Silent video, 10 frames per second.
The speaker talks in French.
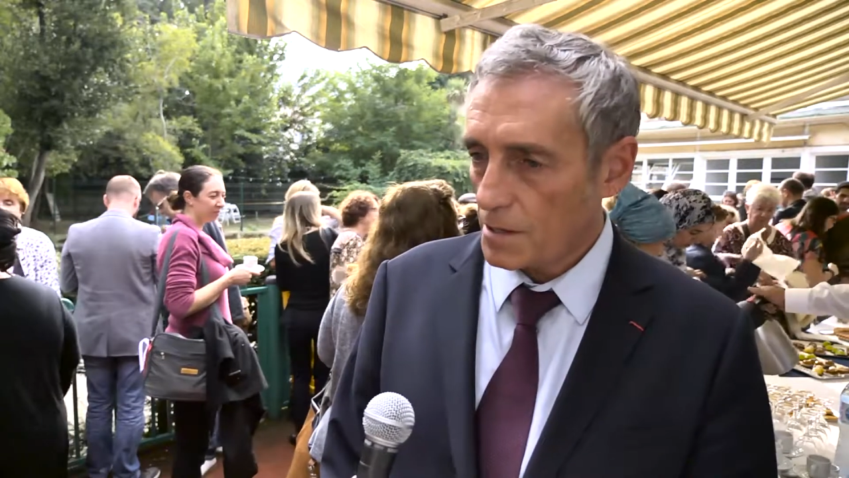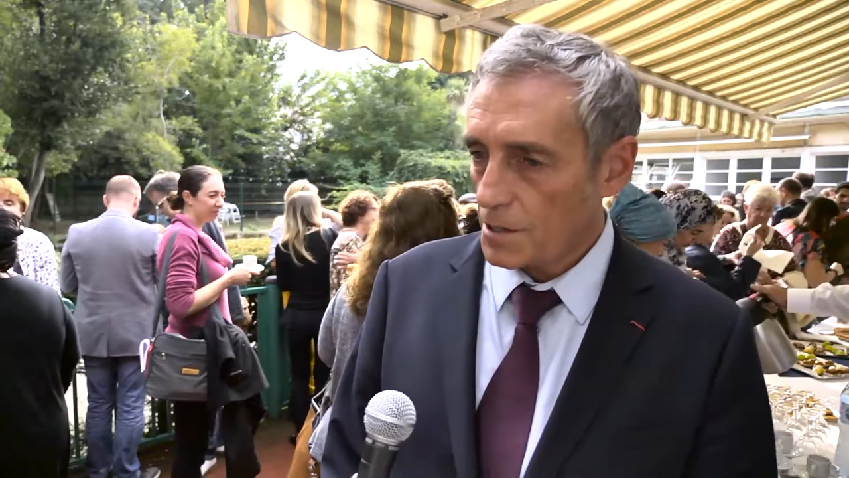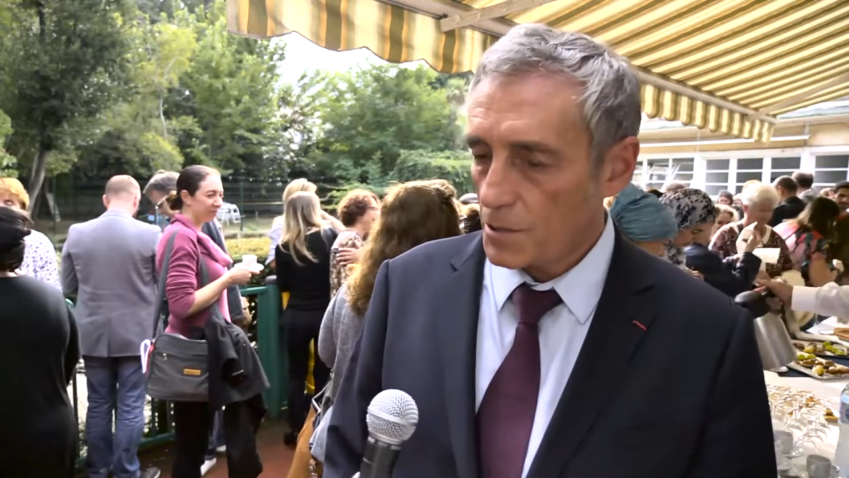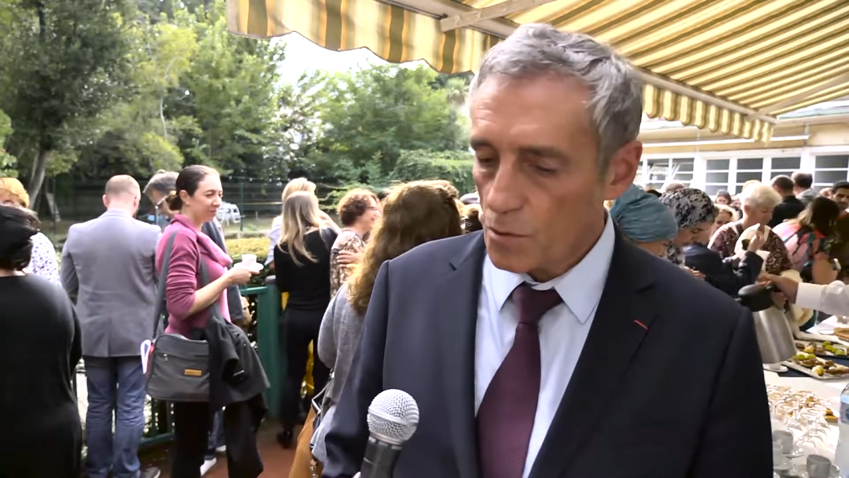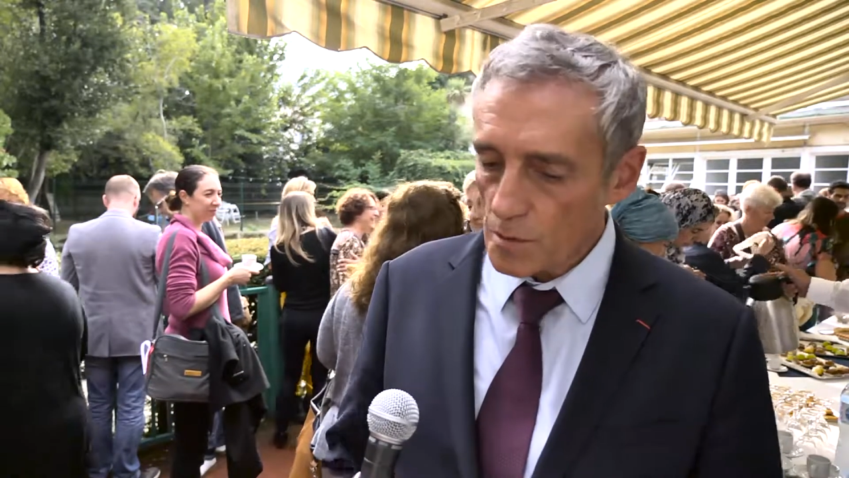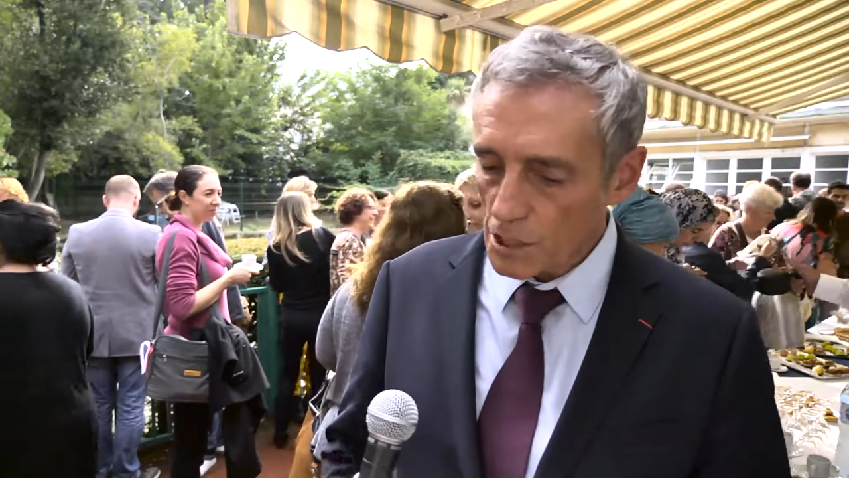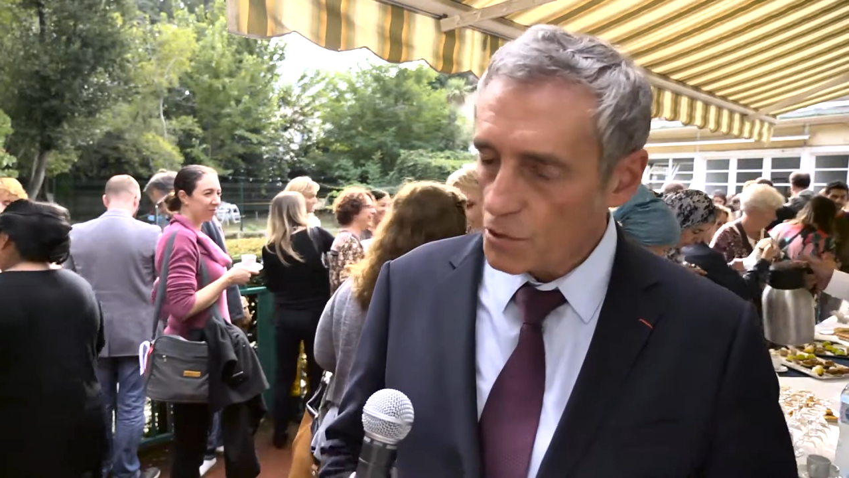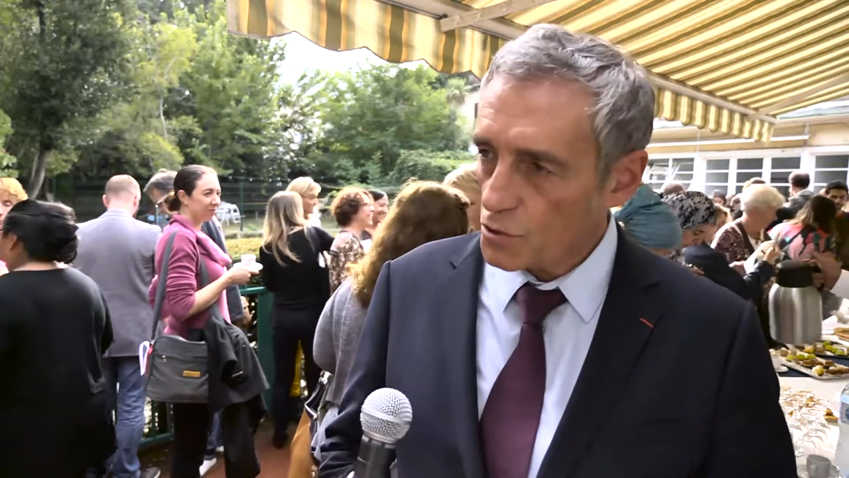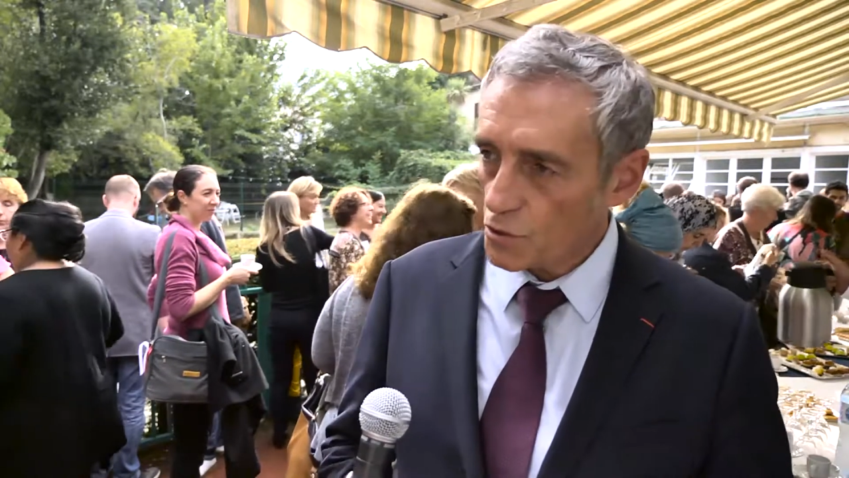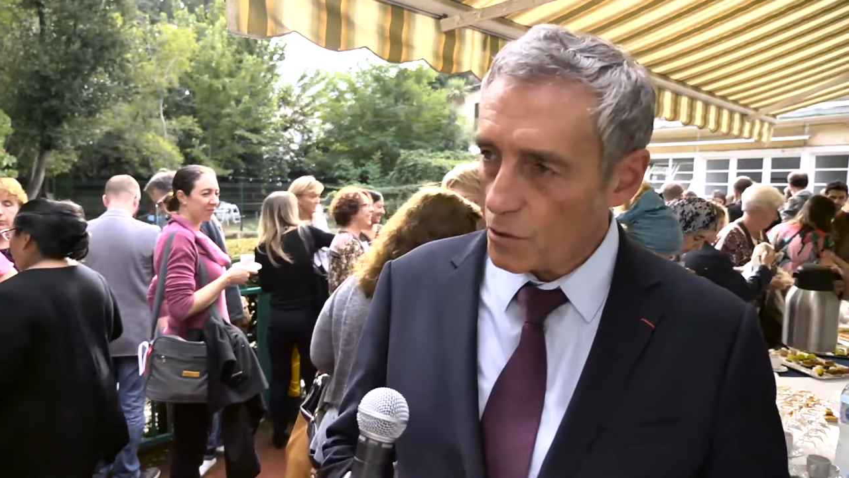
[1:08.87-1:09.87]
qui est obligée
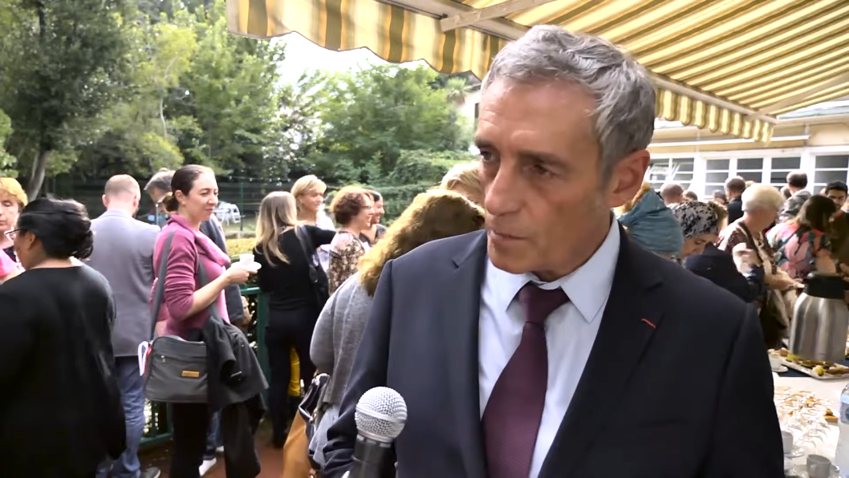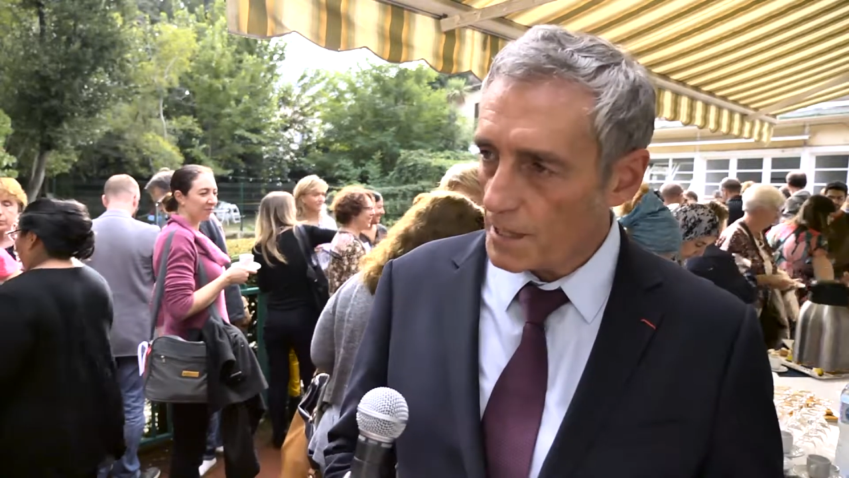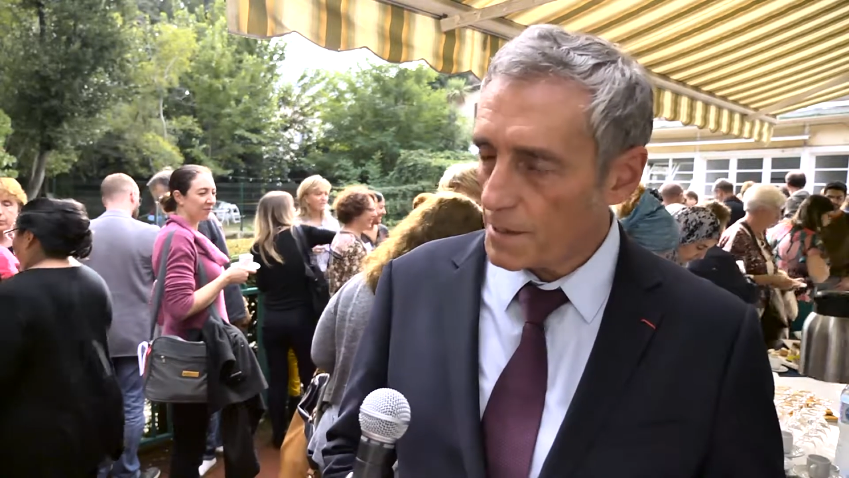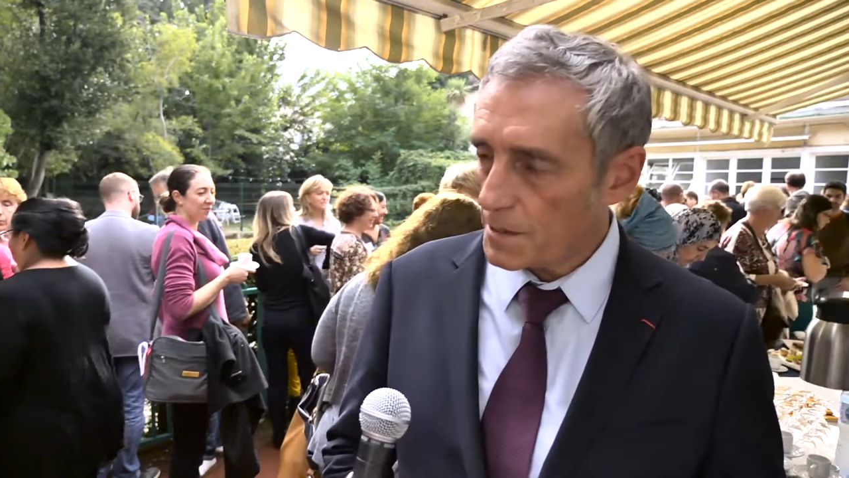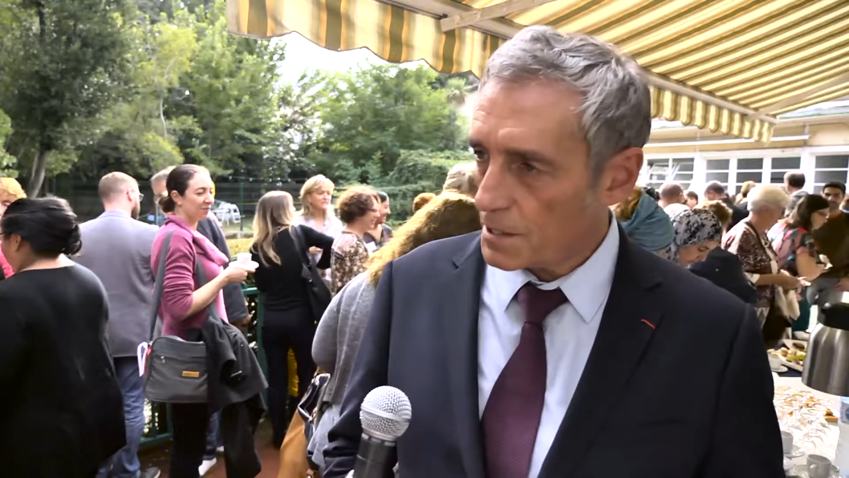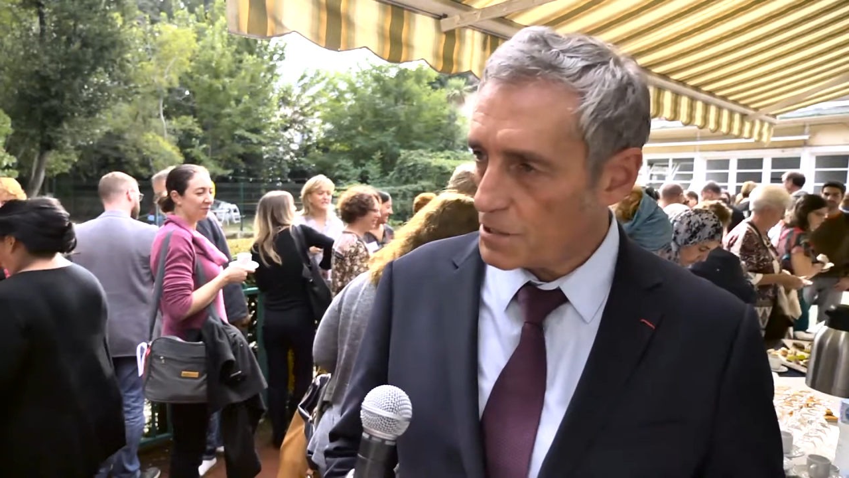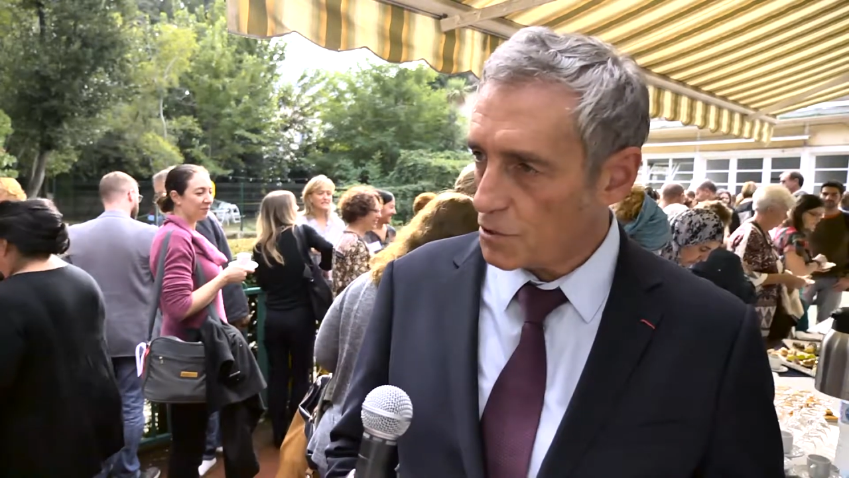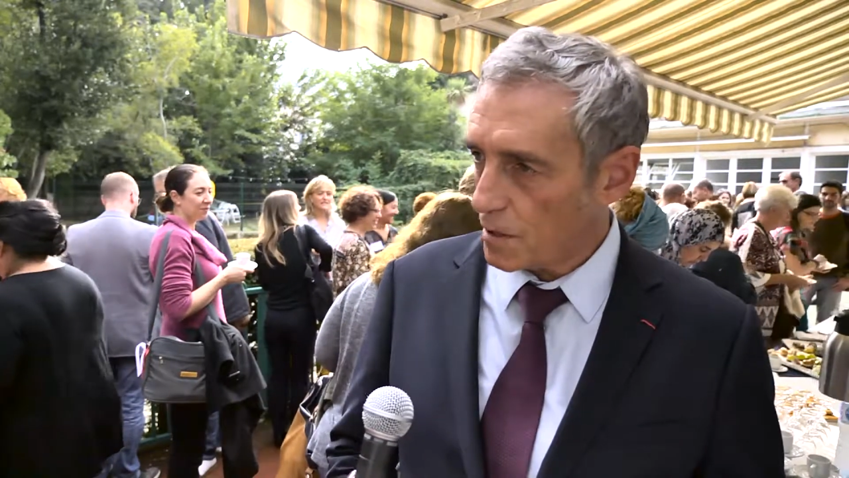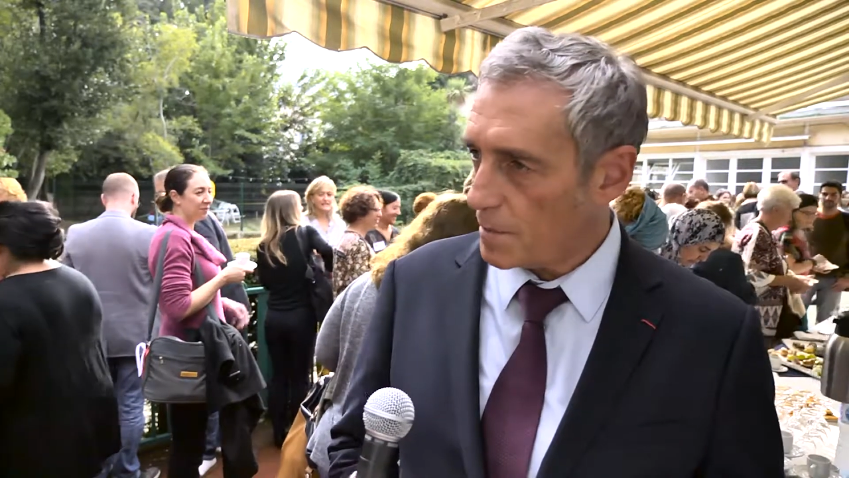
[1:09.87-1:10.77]
de se remettre en question en